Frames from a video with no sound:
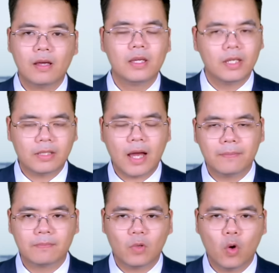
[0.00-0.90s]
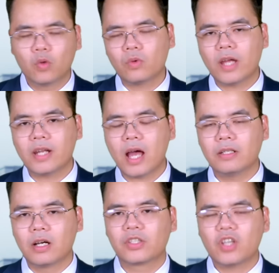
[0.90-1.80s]
Hiện tại, Ukraine
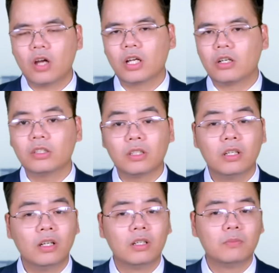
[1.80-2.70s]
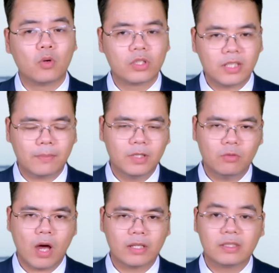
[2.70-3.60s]
được cho là có tới hơn 100 lữ
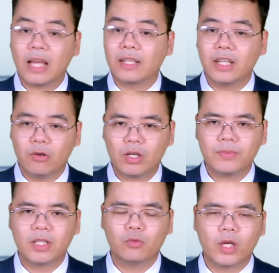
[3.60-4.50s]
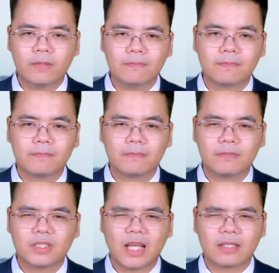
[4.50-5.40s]
đoàn trải đều khắp chiến tuyến.
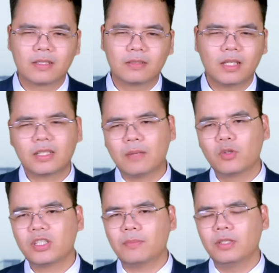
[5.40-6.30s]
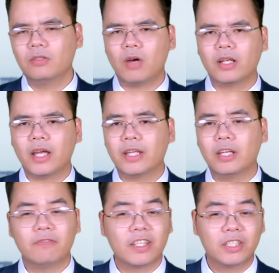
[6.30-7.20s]
Giả sử tất cả 100 lữ đoàn này
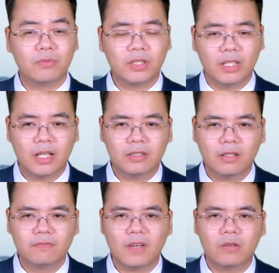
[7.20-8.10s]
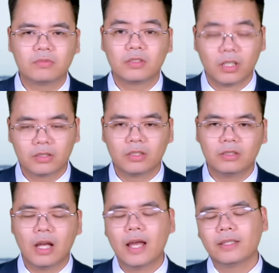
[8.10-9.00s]
đều phải chịu tỷ lệ thương vong tương tự,
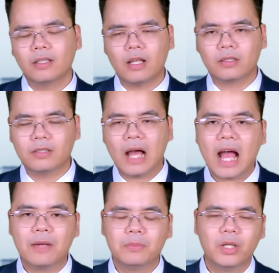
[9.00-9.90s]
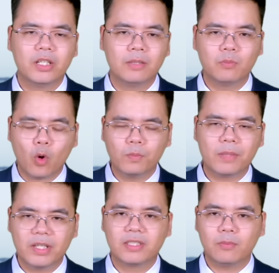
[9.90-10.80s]
tức là từ 20 đến 40
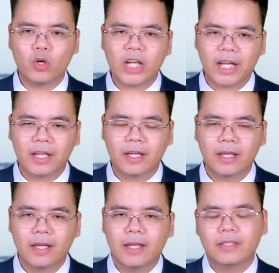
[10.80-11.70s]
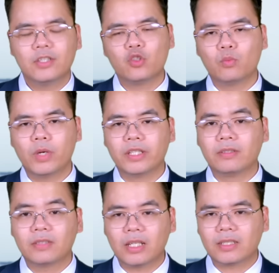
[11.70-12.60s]
binh sĩ mỗi ngày, thì trung
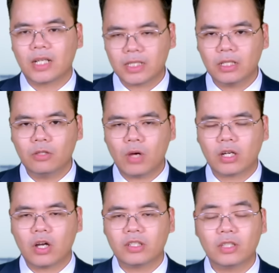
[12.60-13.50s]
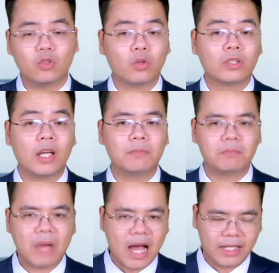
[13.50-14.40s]
bình tất cả các lữ đoàn đó sẽ tổn thất
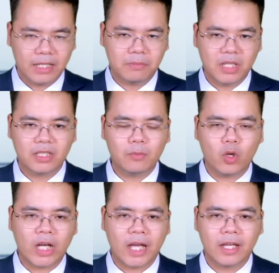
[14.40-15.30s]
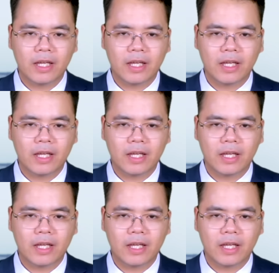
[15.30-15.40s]
3.000 binh sĩ mỗi ngày.